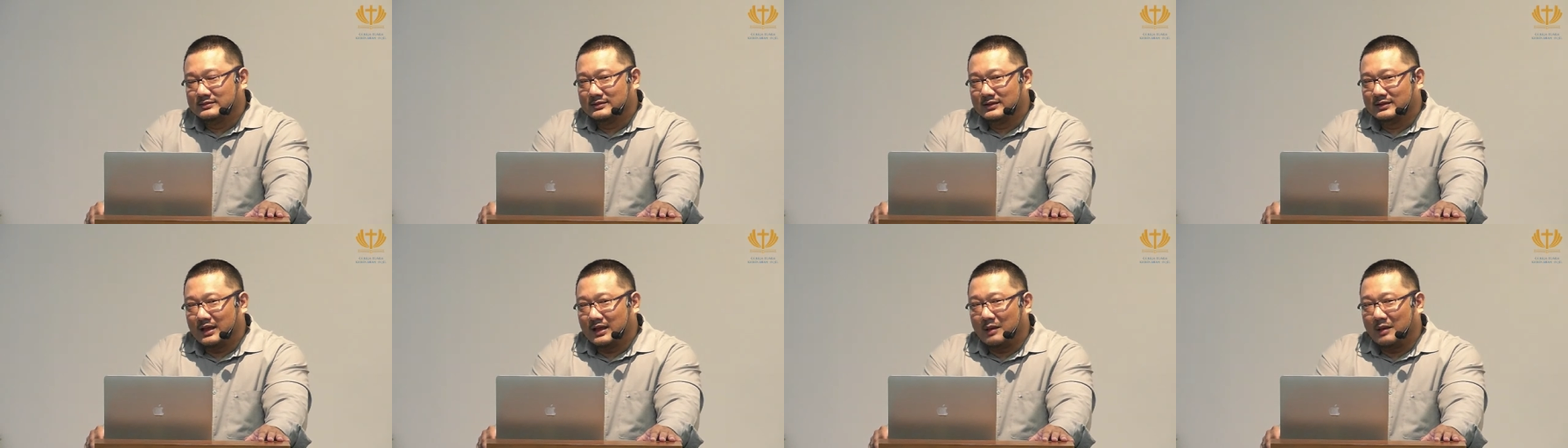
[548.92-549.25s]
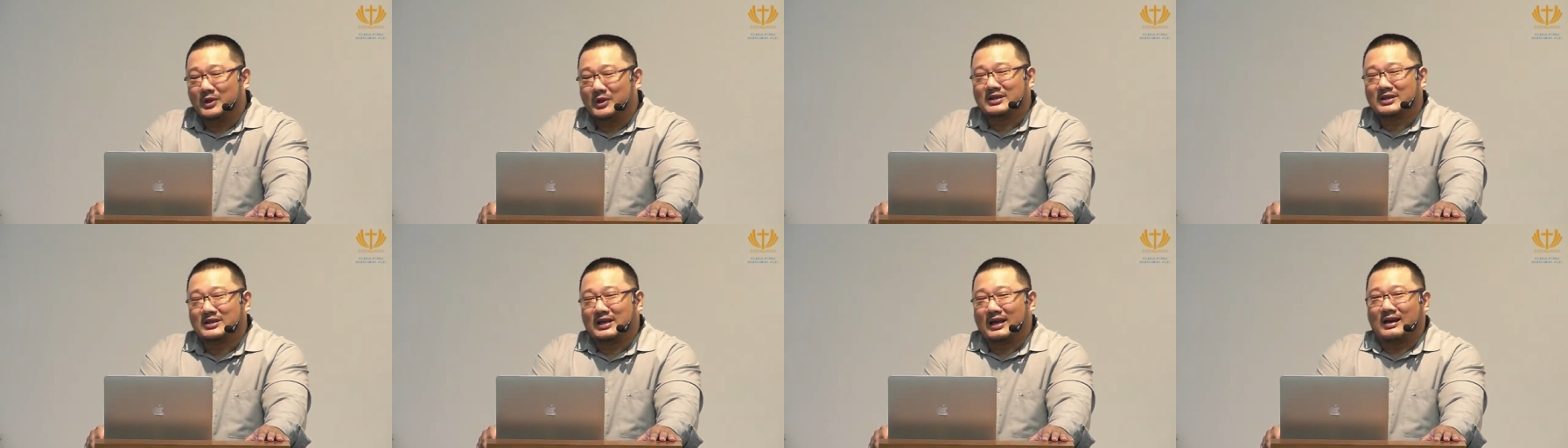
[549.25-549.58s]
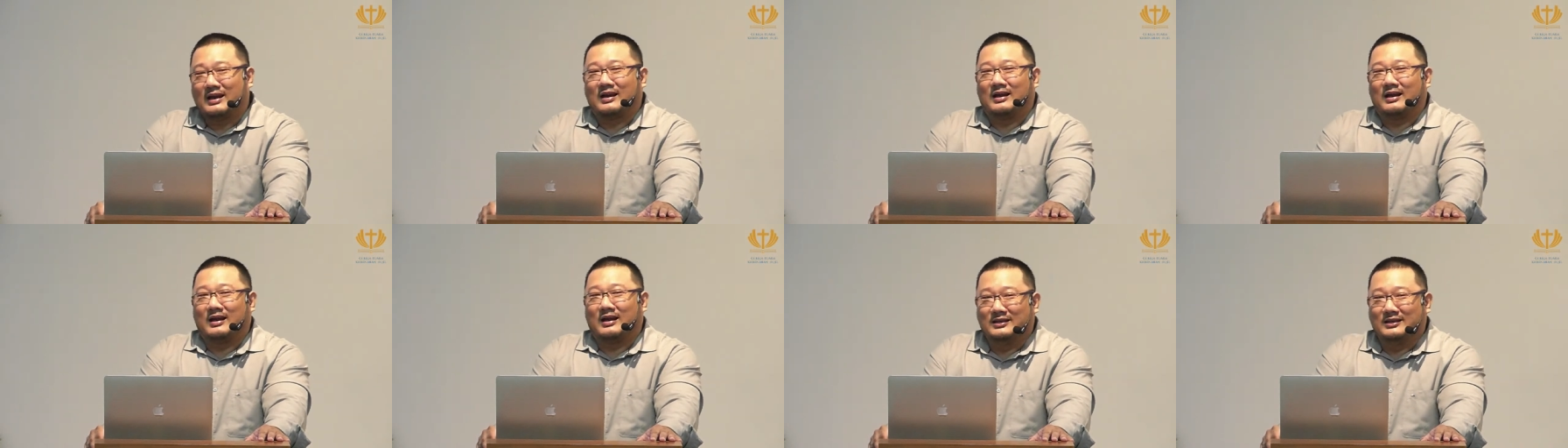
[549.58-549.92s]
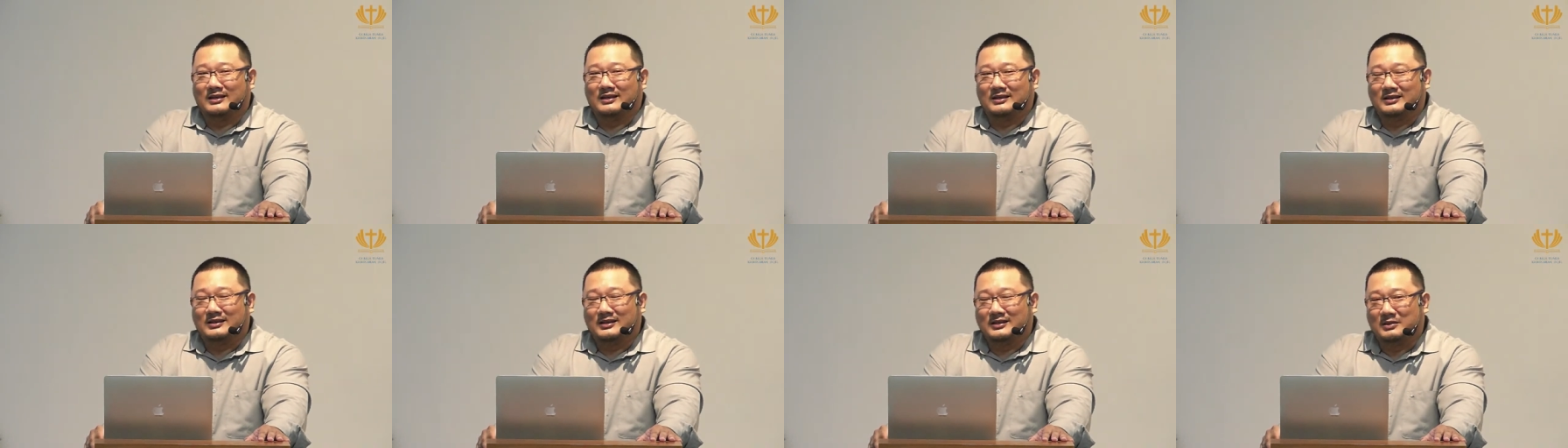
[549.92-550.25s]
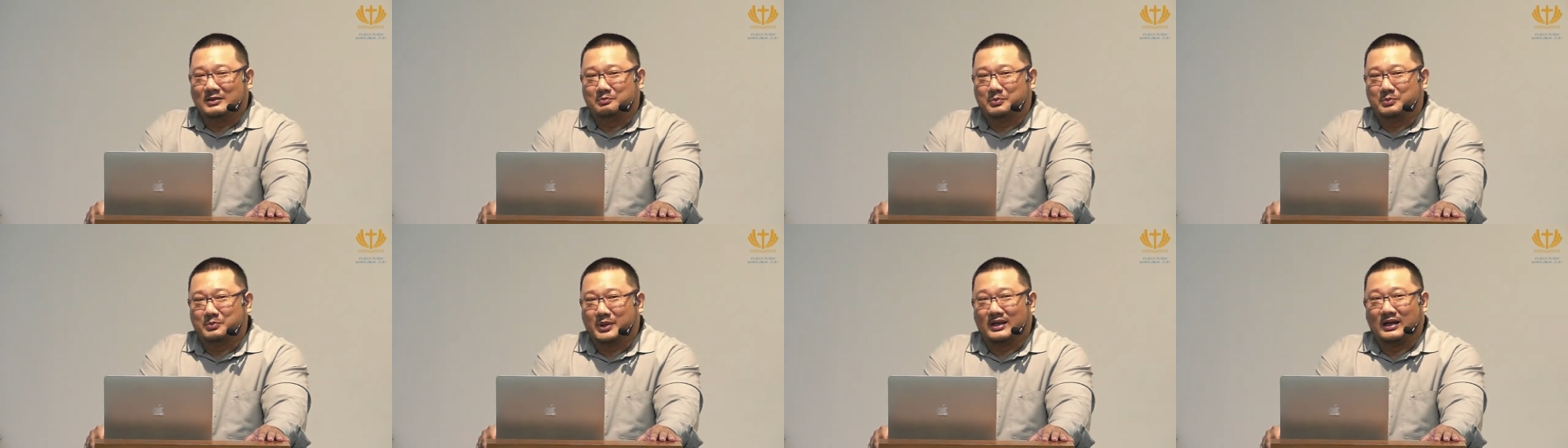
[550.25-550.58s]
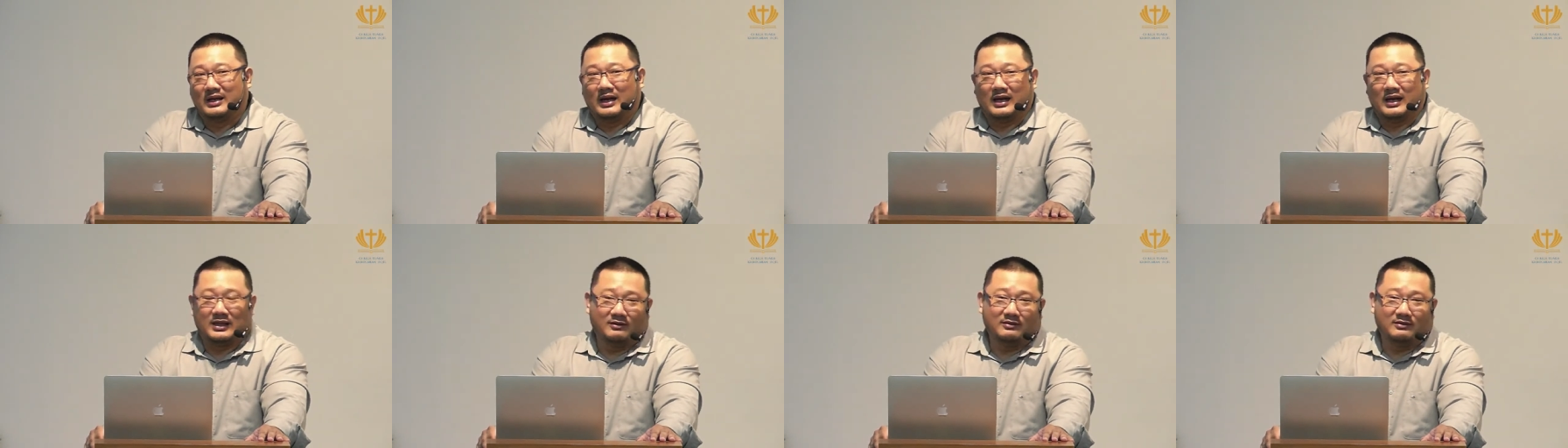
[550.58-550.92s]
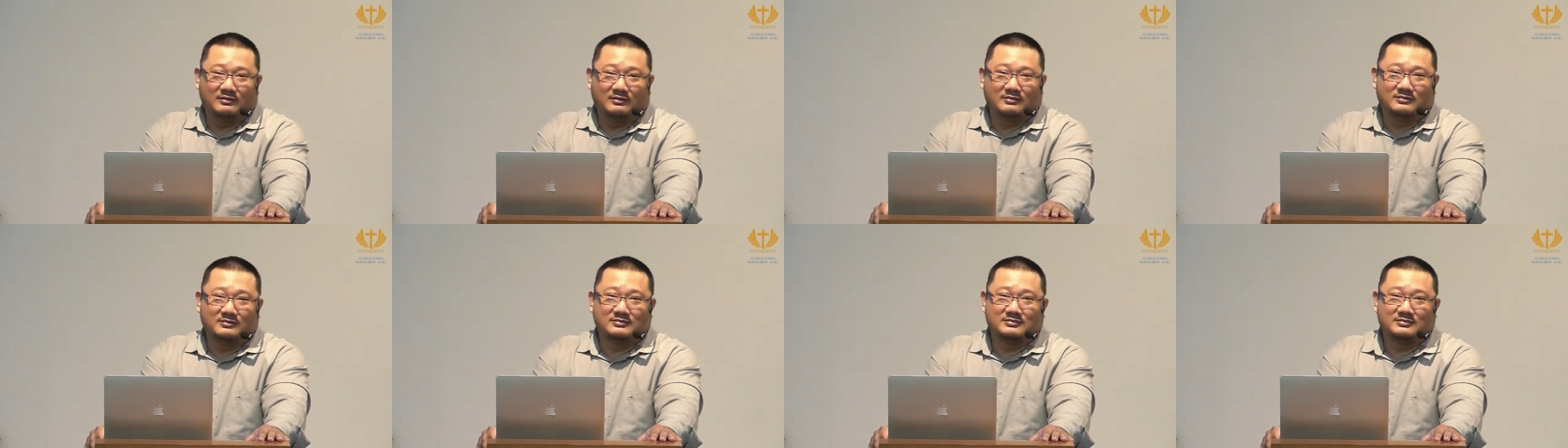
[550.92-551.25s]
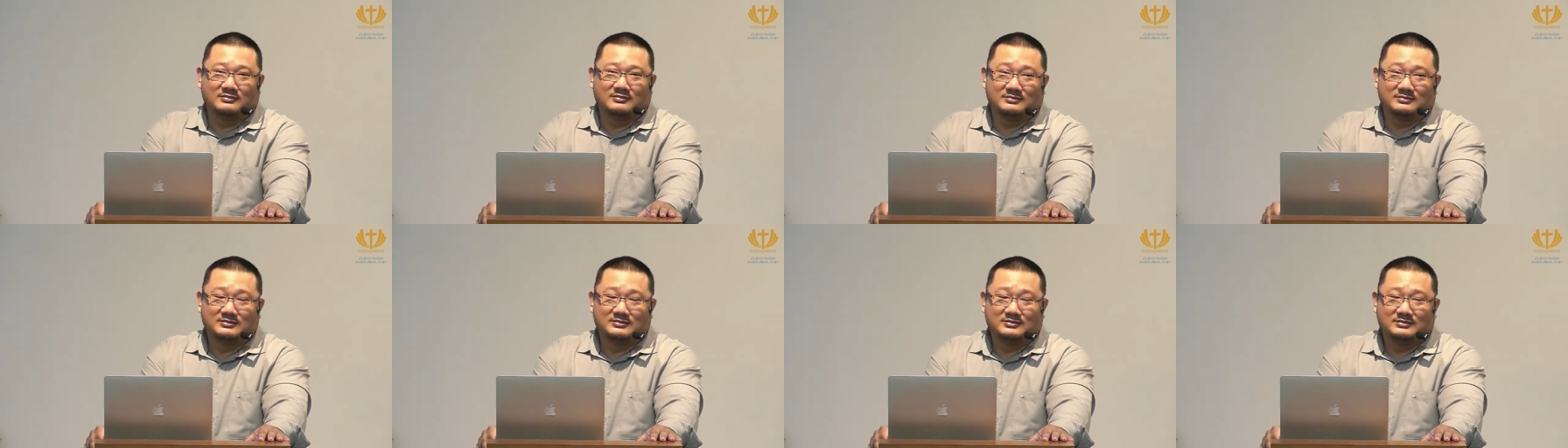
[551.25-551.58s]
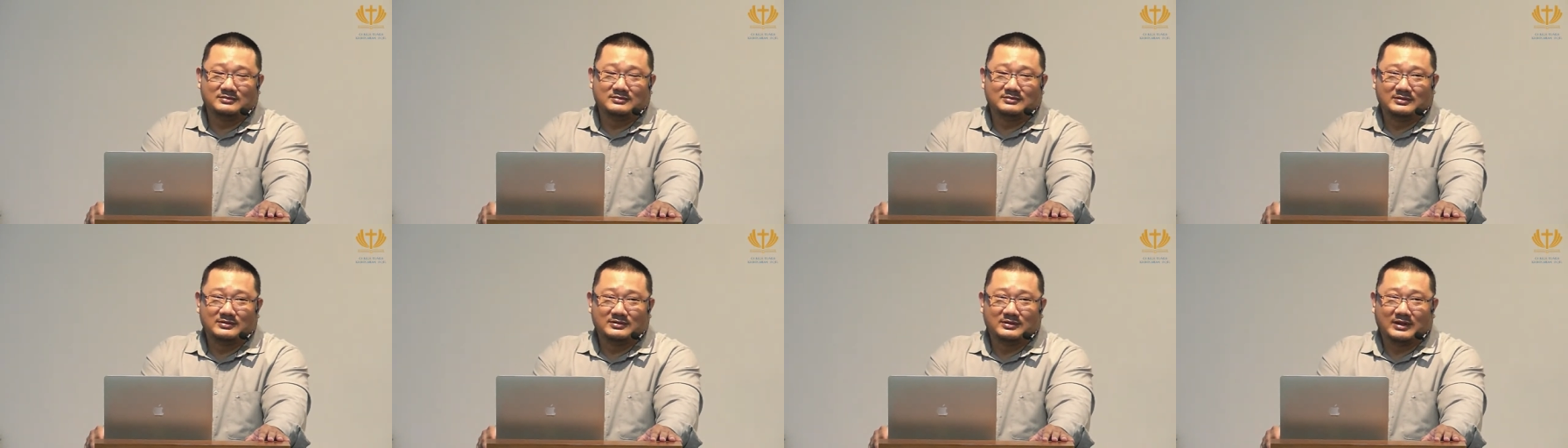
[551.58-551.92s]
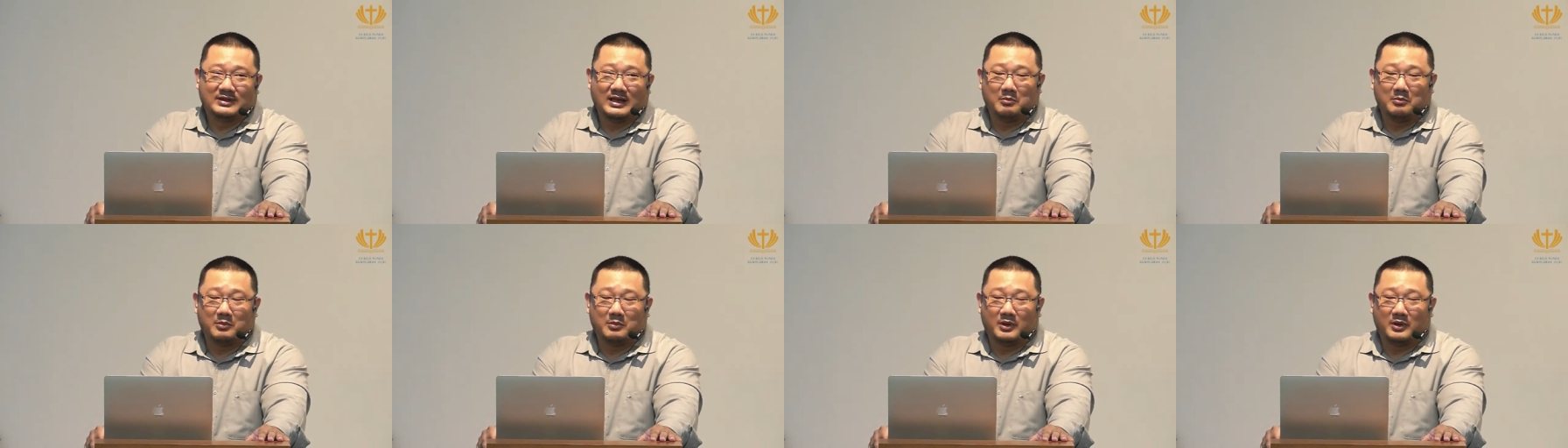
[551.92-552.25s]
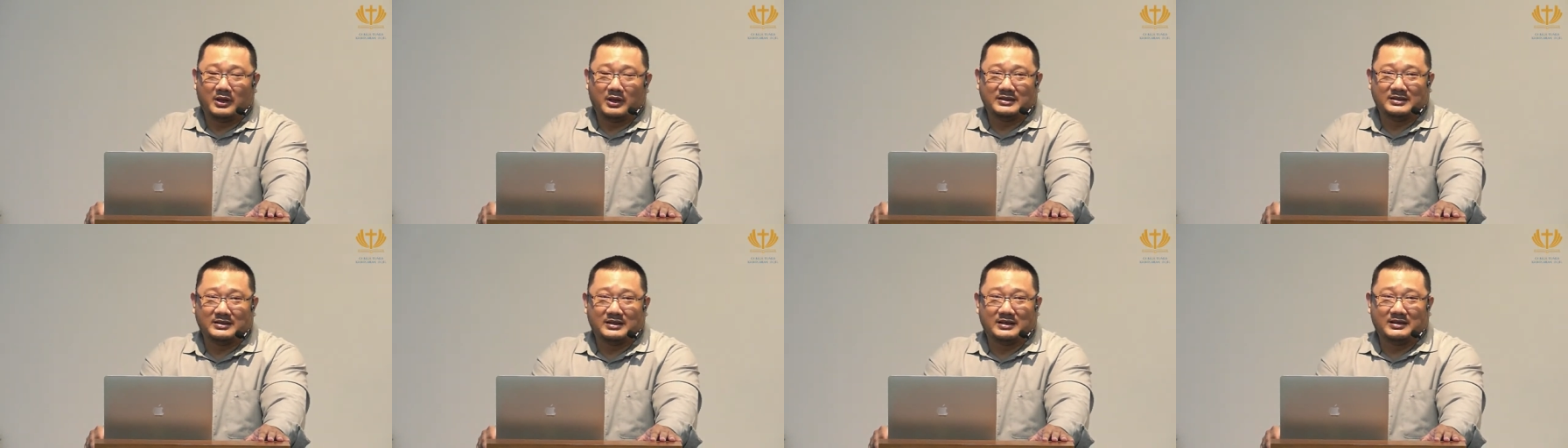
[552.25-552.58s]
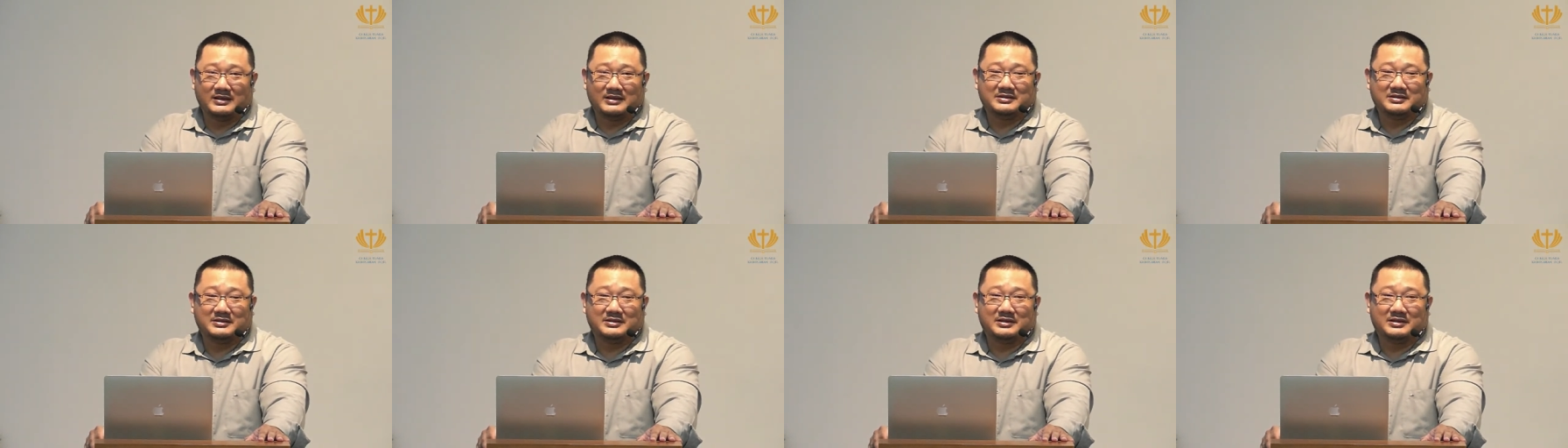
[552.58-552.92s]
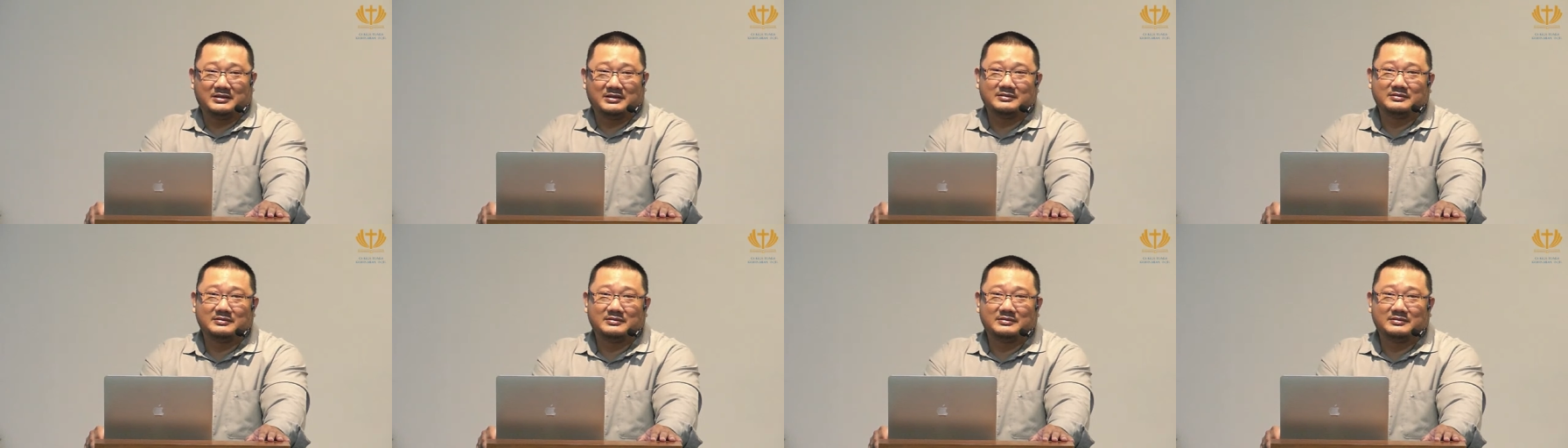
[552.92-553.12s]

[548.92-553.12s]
Tapi jarang hal ini dibedah toh dalam gereja Kristen.